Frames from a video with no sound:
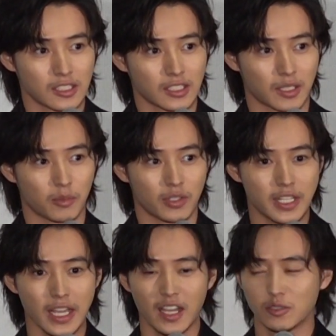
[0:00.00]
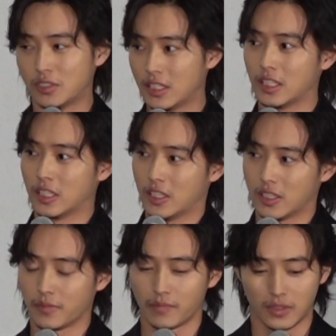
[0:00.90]
だからもうリアルに
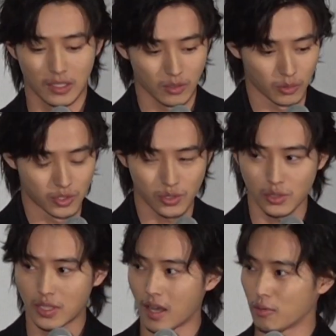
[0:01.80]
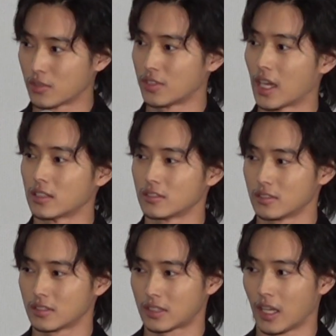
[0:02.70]
こう銃弾を食らっ
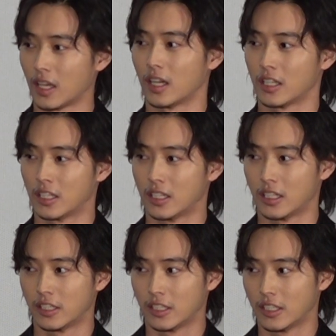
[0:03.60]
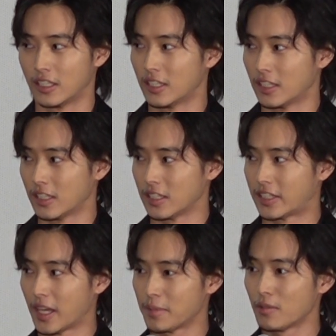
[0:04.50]
た
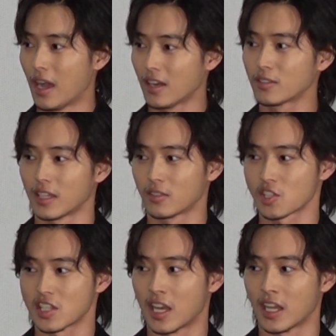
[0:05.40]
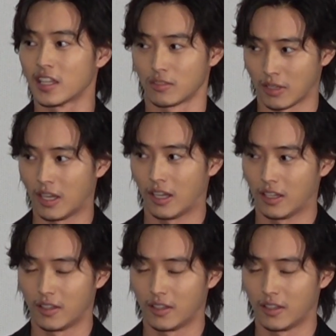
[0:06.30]
痛みはあるけど死なないとか